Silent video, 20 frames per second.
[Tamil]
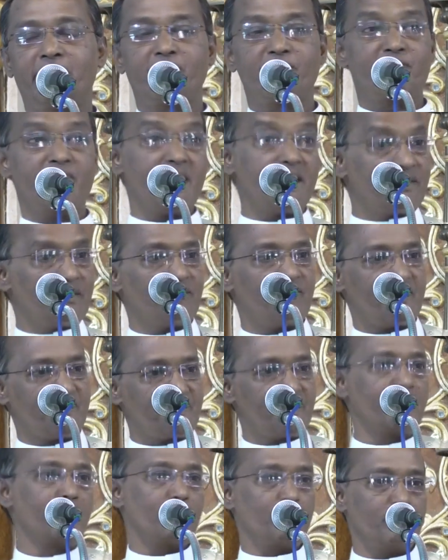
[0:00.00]
என்ற வேத
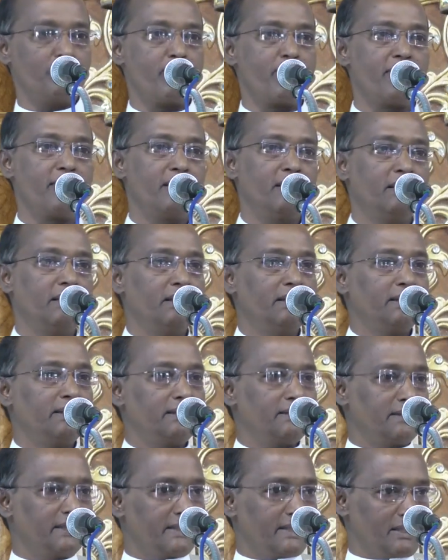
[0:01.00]
வசனம்
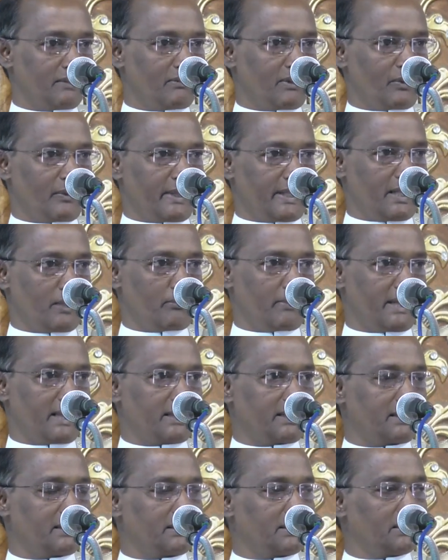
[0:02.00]
இந்த இருவருடைய
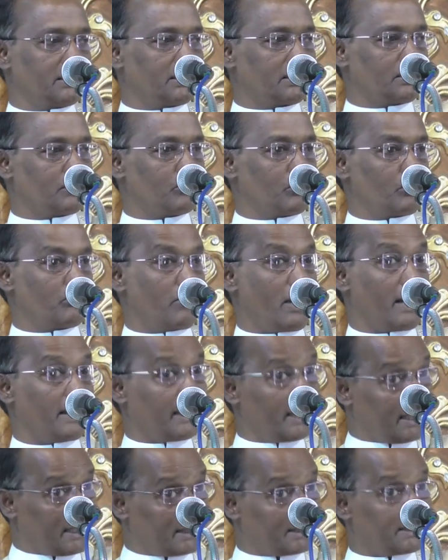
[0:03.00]
மணக்கண்களுக்கு
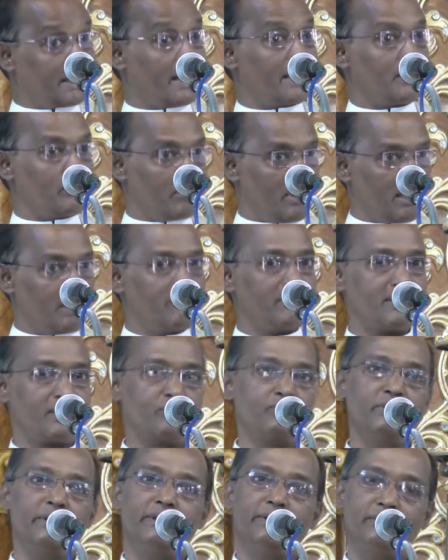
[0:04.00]
முன்பாக கட்டாயமாக
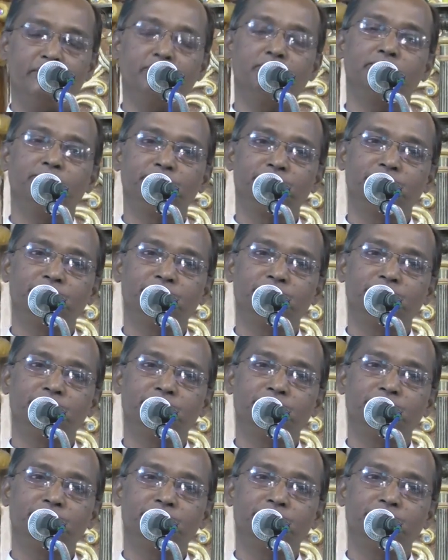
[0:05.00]
வர வேண்டும்